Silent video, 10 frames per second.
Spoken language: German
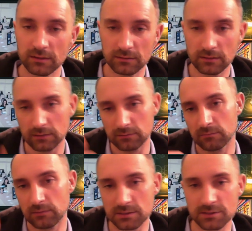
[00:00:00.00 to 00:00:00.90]
dann
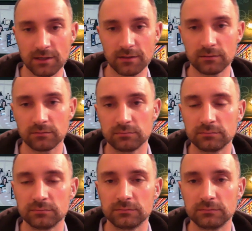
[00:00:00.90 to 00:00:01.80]
lass gerne
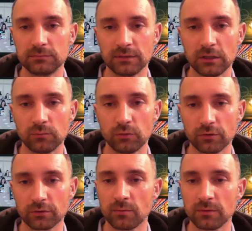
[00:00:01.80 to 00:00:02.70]
einen Daumen oder
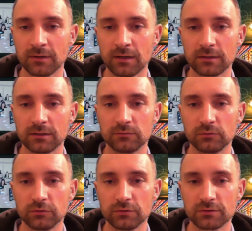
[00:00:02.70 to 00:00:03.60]
einen Kommentar da
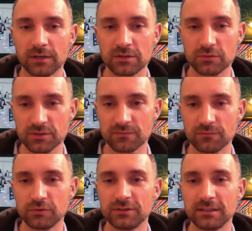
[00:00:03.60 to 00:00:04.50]
und ansonsten
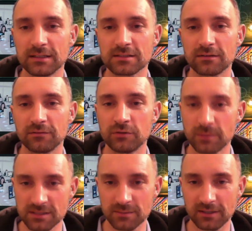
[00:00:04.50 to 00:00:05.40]
wünsche ich dir jetzt viel
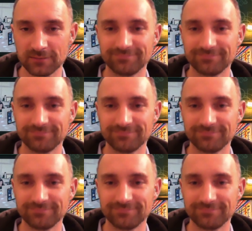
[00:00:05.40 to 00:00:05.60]
Spaß dabei.